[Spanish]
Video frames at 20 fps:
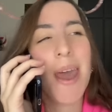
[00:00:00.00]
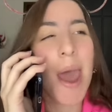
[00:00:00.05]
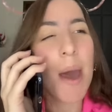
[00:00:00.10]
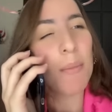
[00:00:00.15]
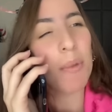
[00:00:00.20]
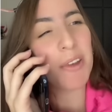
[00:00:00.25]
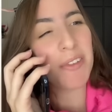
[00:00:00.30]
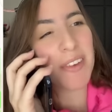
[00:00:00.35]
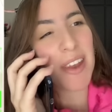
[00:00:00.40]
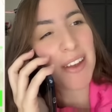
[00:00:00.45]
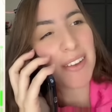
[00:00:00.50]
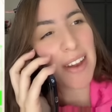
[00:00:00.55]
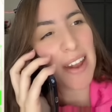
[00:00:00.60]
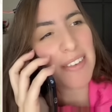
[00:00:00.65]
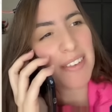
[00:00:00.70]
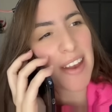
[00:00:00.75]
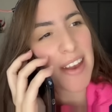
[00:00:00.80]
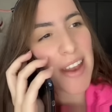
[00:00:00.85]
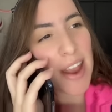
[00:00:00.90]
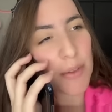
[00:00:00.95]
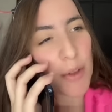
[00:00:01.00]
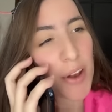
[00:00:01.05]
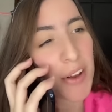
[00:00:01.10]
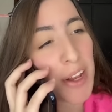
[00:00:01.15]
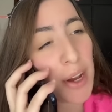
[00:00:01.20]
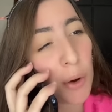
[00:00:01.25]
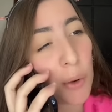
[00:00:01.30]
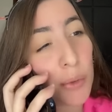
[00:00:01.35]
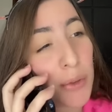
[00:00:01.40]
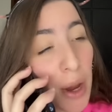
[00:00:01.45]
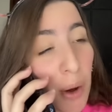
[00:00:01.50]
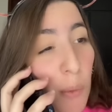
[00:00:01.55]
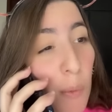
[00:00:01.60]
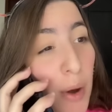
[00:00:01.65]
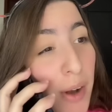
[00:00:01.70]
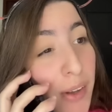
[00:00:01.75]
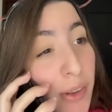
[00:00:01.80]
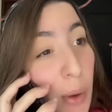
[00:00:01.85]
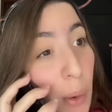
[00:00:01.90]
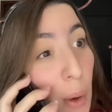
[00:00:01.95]
pues, ¿qué crees que ya no hay ningún
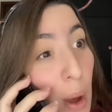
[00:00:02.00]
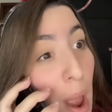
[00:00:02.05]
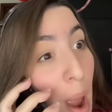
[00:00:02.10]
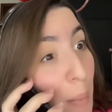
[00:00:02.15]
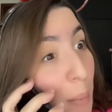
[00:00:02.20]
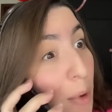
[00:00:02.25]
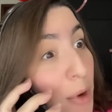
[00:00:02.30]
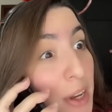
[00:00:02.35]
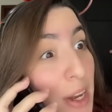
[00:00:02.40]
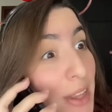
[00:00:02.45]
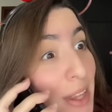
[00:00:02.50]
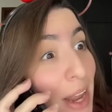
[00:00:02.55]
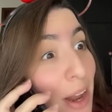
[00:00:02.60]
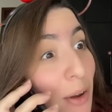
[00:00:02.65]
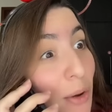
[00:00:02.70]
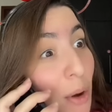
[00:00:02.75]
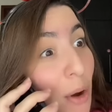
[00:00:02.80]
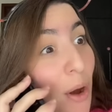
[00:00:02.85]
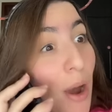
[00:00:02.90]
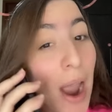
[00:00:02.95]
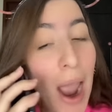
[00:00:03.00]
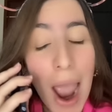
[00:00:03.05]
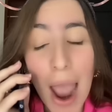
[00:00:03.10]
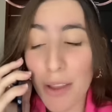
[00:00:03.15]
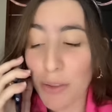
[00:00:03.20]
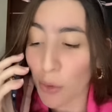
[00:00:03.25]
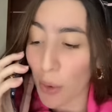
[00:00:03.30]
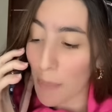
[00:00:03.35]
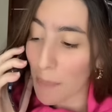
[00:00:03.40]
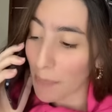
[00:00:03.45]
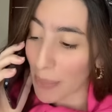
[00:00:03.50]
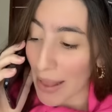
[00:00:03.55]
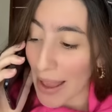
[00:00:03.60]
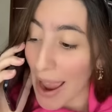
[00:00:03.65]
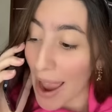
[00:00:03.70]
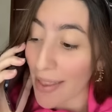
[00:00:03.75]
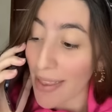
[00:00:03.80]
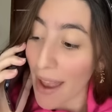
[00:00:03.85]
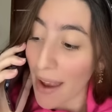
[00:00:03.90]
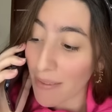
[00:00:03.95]
acuerdo? Porque tengo a tu
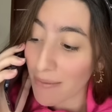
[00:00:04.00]
empleada.